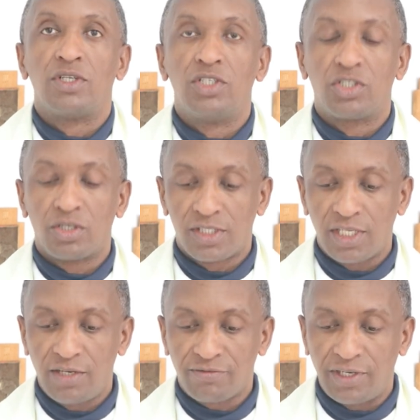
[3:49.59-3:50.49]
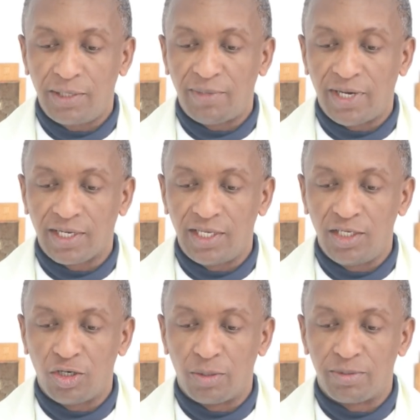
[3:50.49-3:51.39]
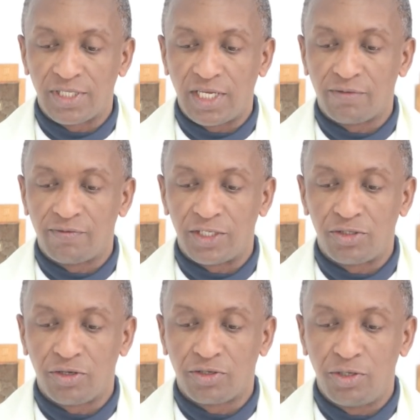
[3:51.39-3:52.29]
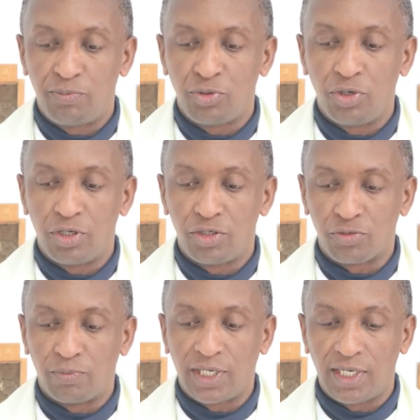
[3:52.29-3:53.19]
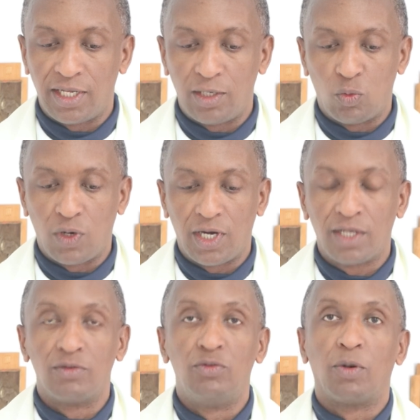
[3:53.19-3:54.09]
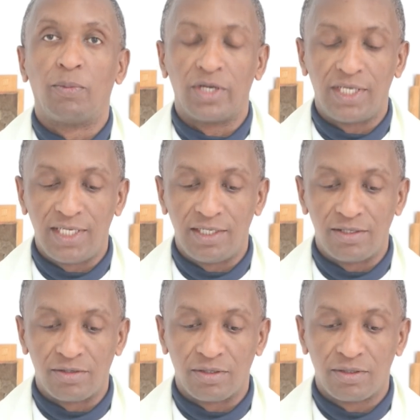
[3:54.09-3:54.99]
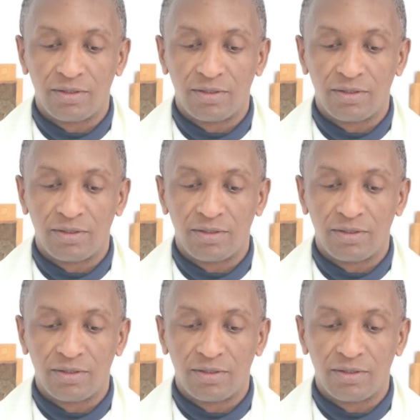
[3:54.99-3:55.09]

Joseph et Marie observent scrupuleusement la loi de Moïse.